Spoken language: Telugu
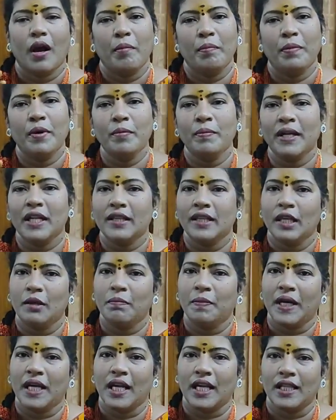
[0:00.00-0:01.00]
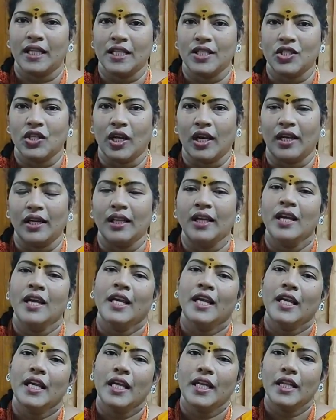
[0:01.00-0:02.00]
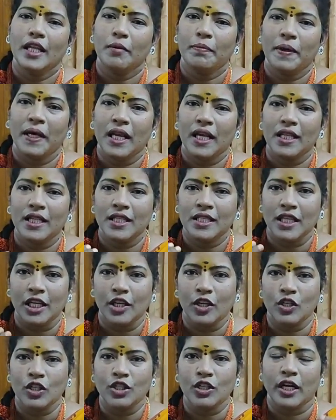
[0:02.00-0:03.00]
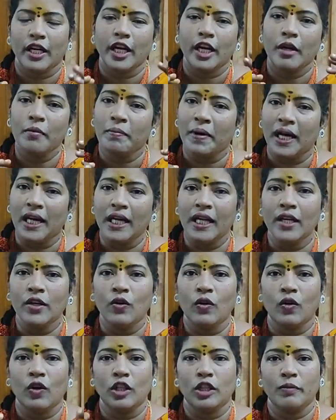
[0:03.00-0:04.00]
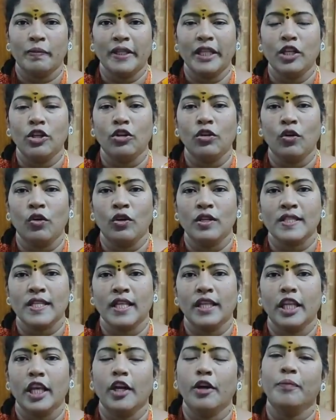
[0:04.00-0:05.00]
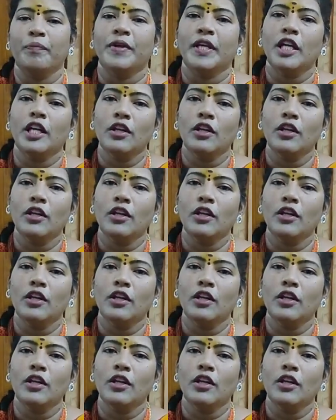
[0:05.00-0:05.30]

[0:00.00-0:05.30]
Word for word: అప్పుడు మనం దీపారాధన చేయాలి ఈ దీపారాధన చేయొచ్చు అనగానే మళ్ళీ ఇంకో కొంతమంది ఇంకో సందేహం